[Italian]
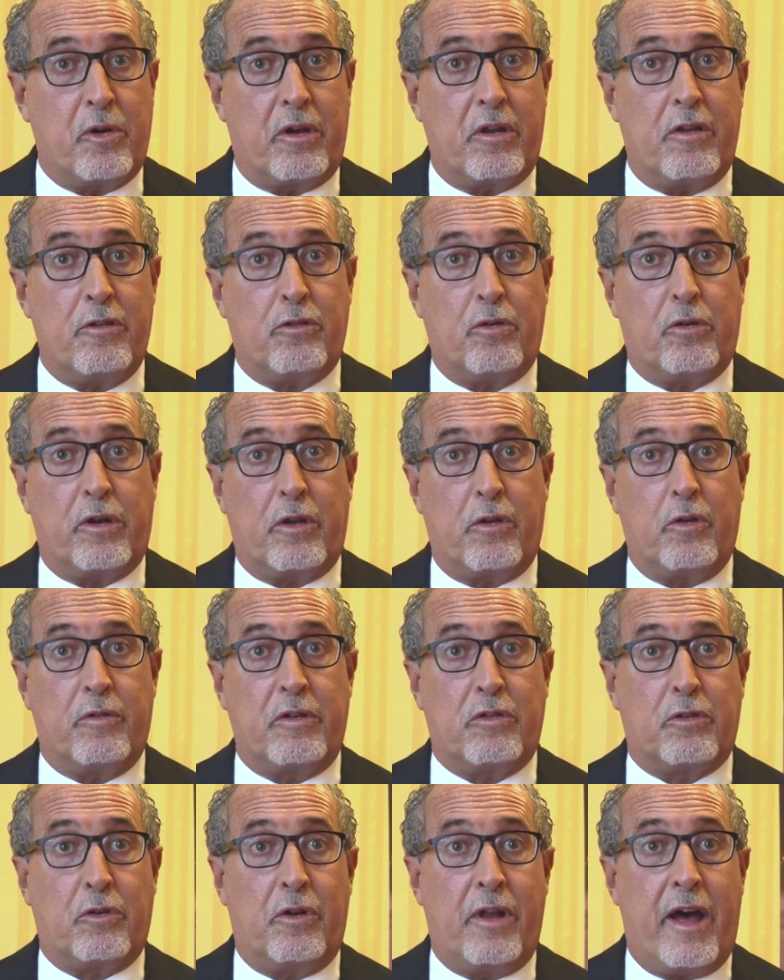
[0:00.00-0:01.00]
che il rischio
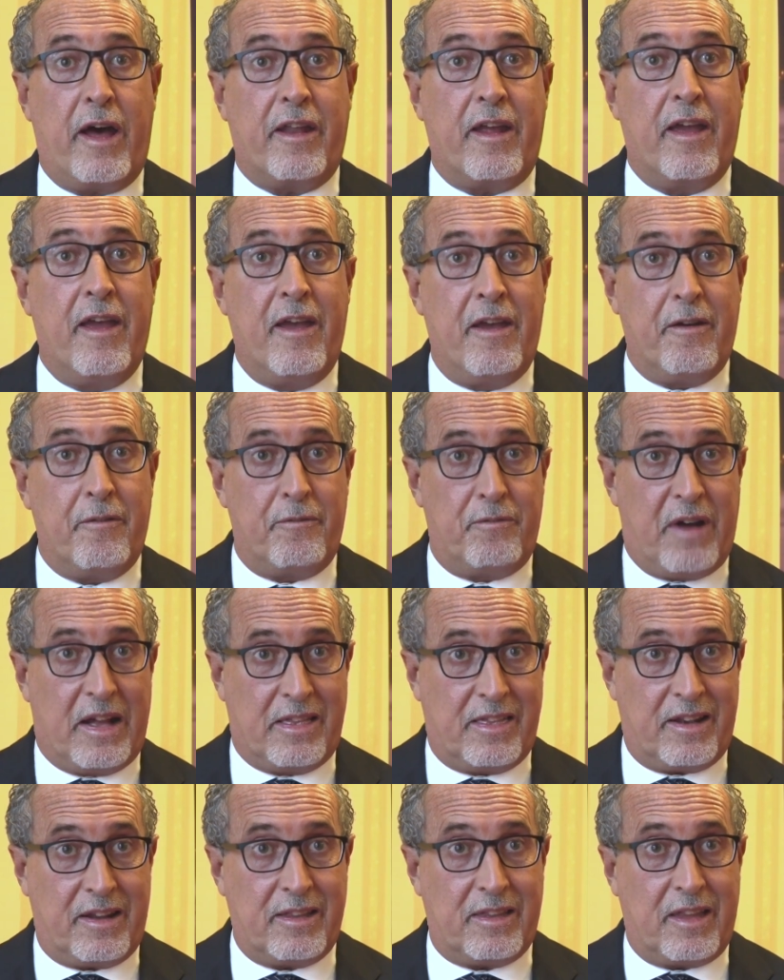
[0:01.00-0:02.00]
cardiovascolare va
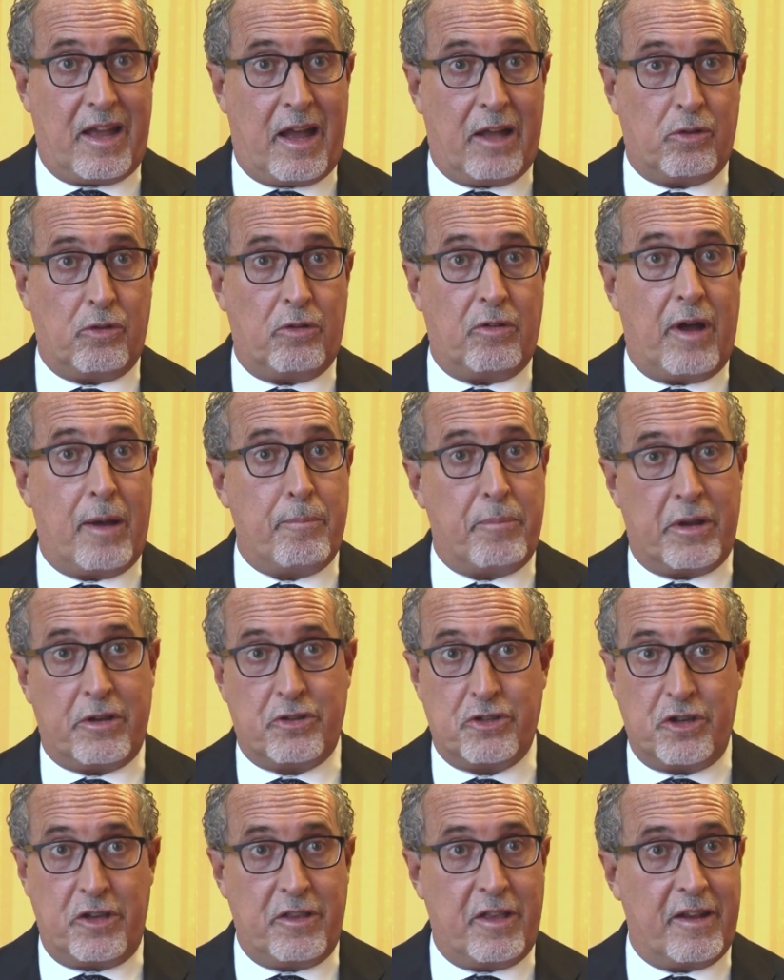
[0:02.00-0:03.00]
trattato a
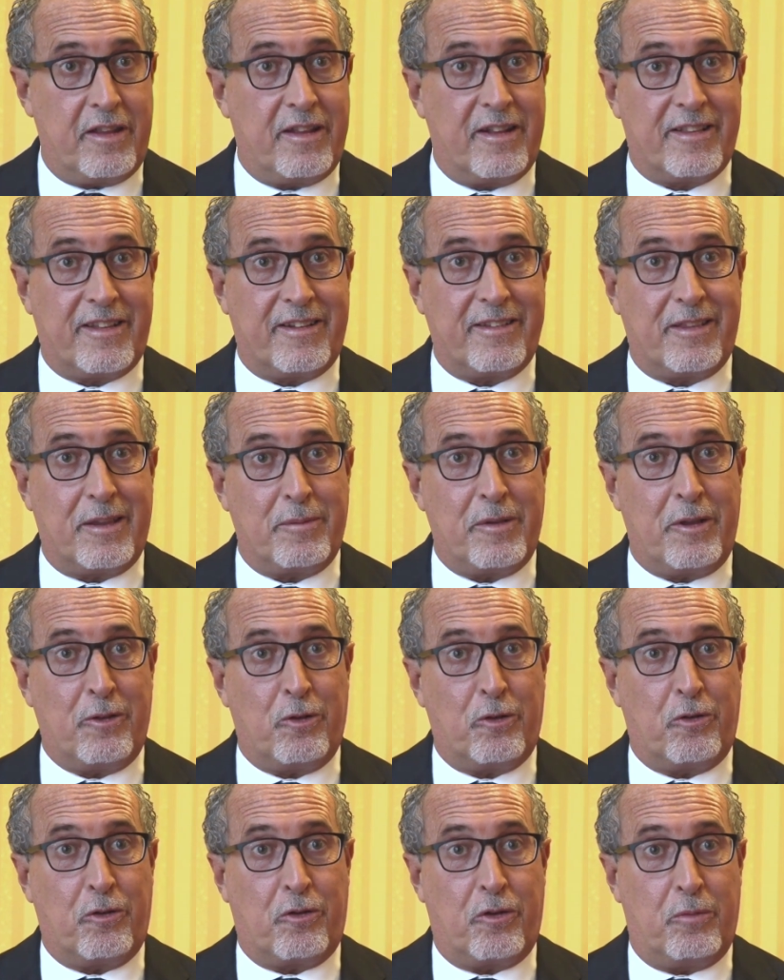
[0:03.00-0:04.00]
prescindere dal
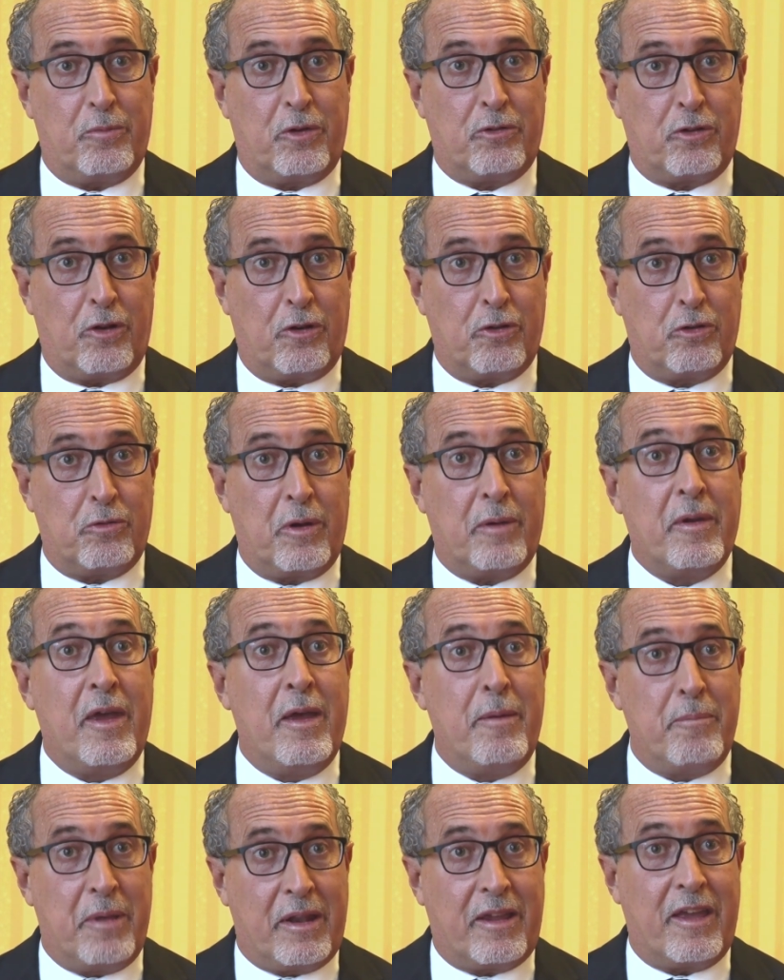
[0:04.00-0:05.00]
trattamento con romosozuma
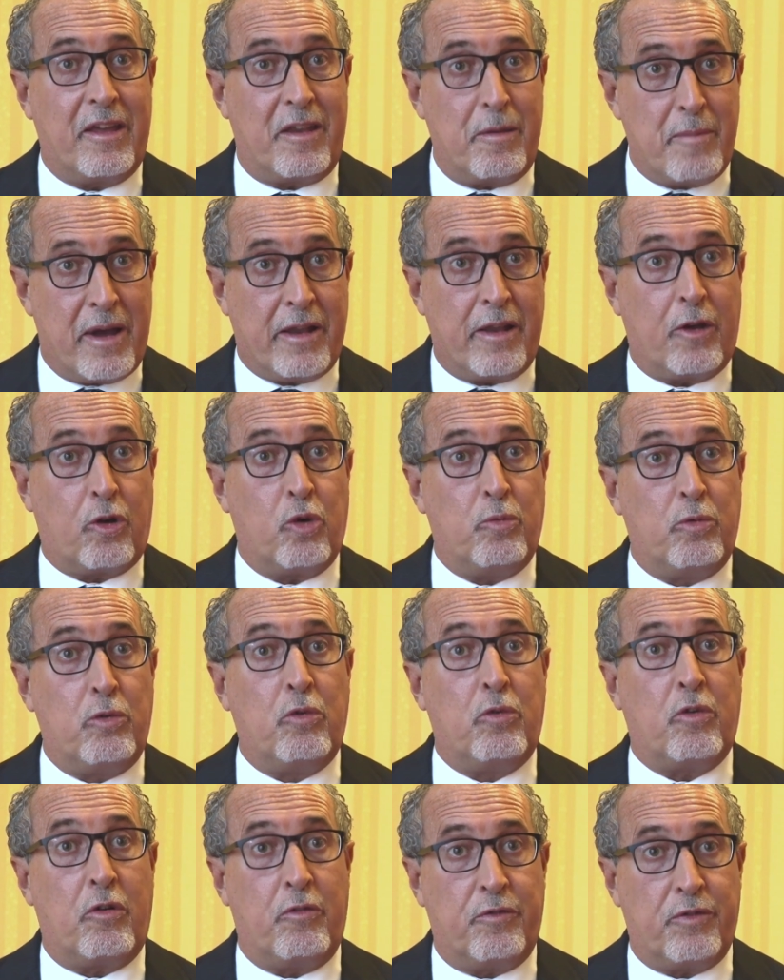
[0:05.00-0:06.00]
perché rimane
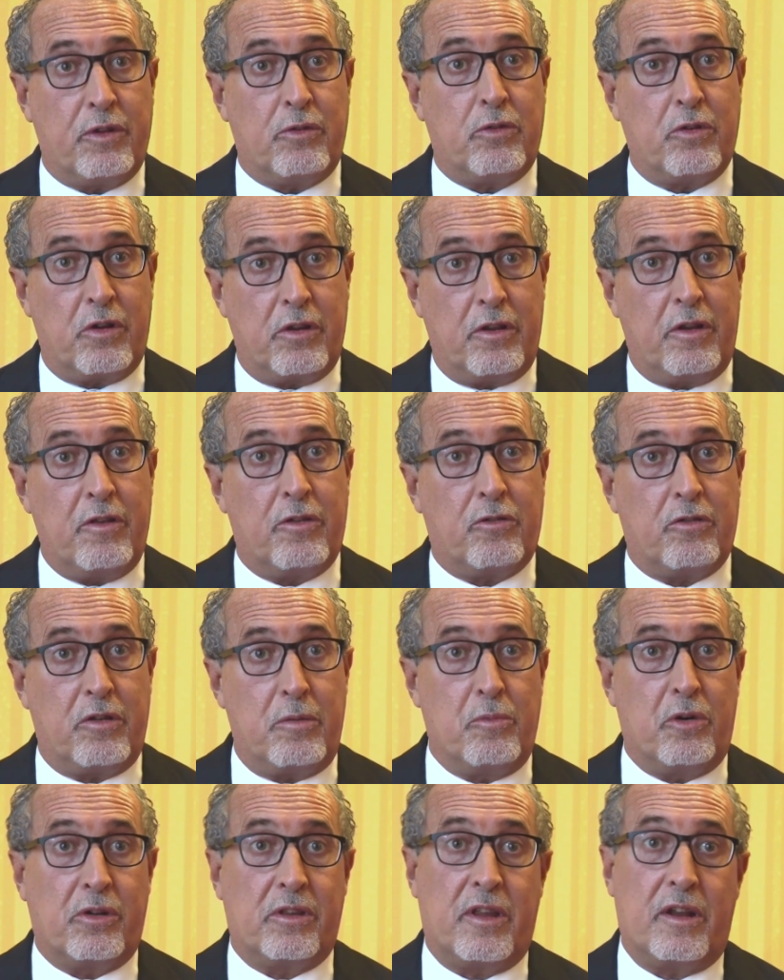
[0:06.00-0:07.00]
comunque un fattore di rischio
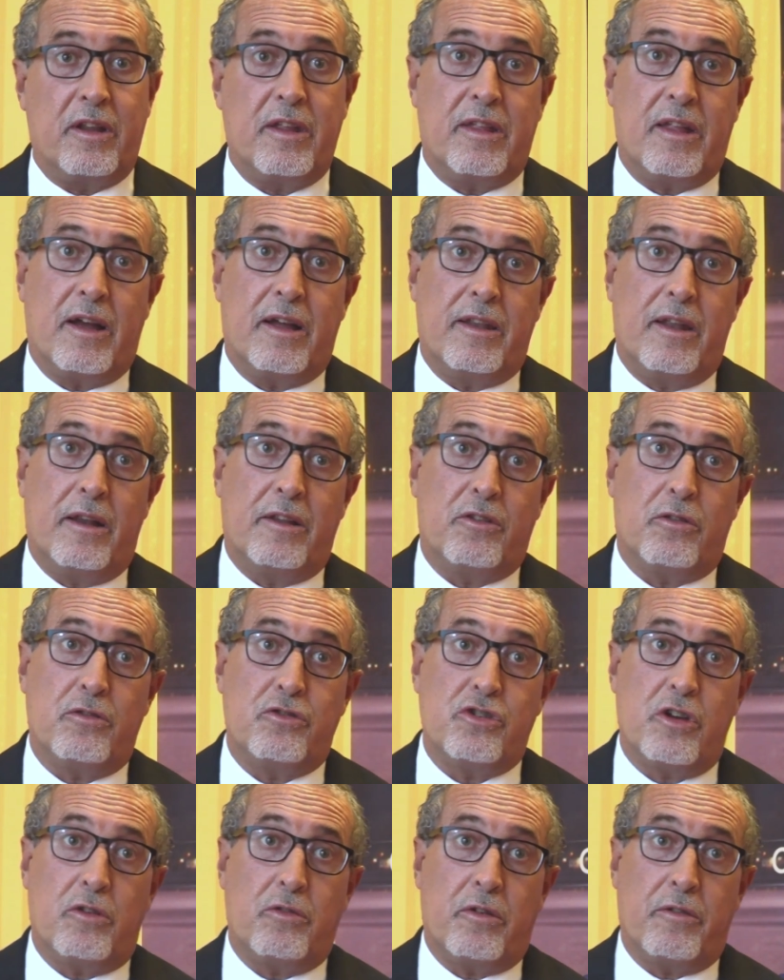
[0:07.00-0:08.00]
di mortalità nel
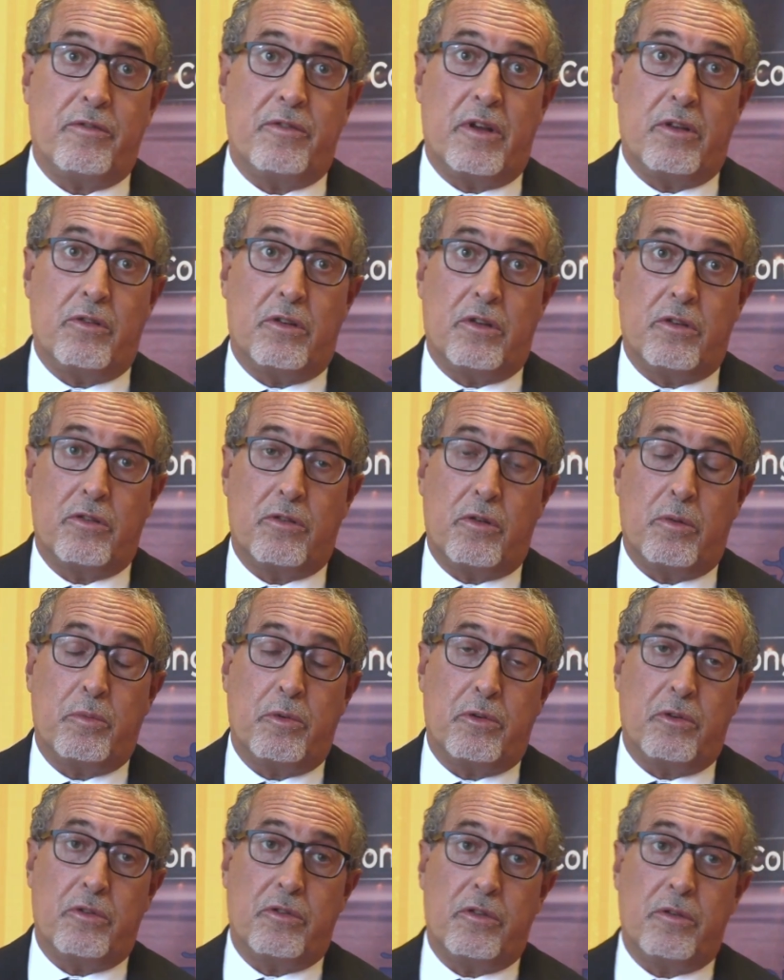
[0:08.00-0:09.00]
soggetto affetto da
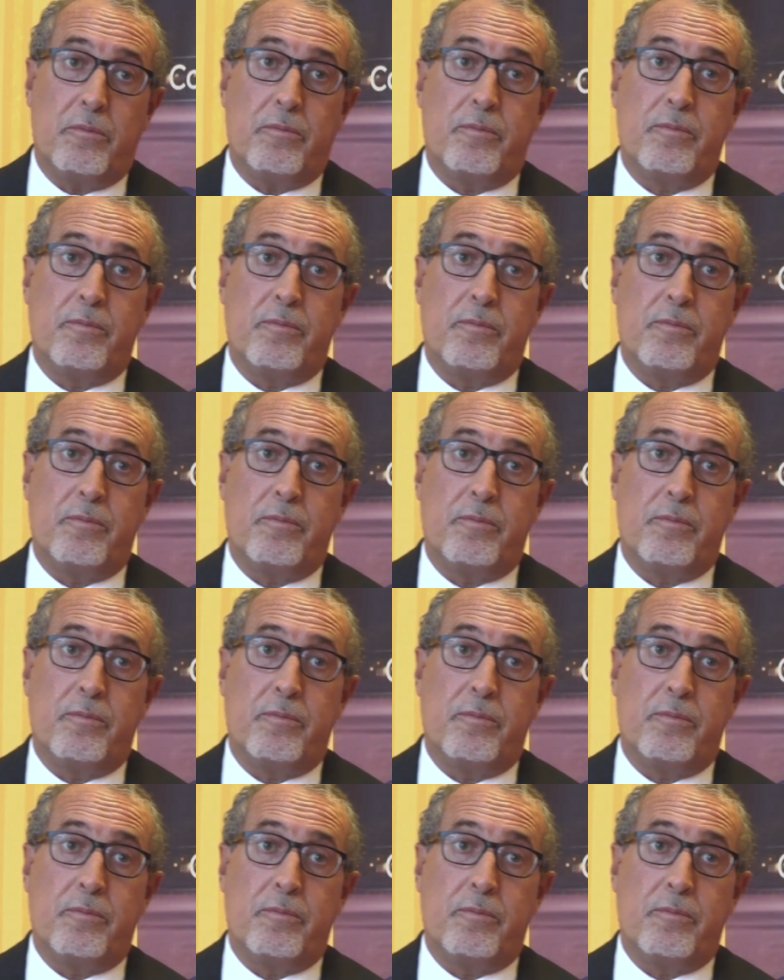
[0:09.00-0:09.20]
osteoporosi.